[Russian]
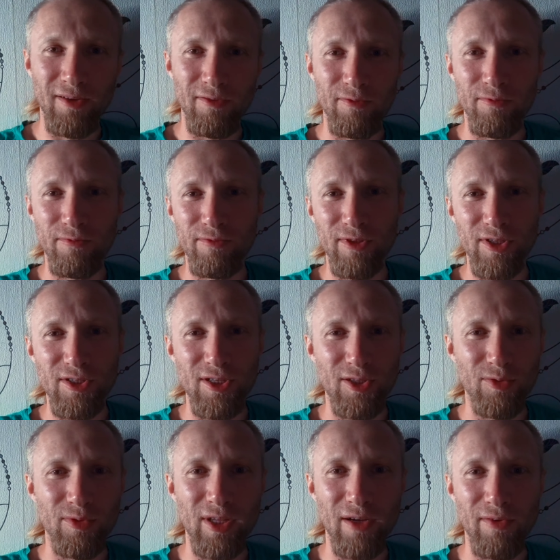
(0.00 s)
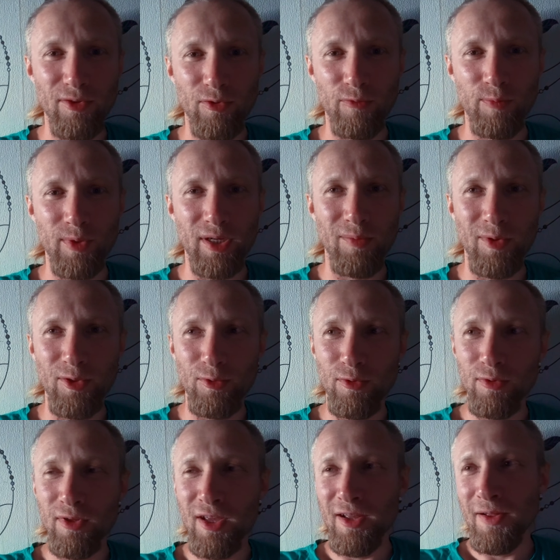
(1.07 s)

вложить туда, в эту в пирамиду.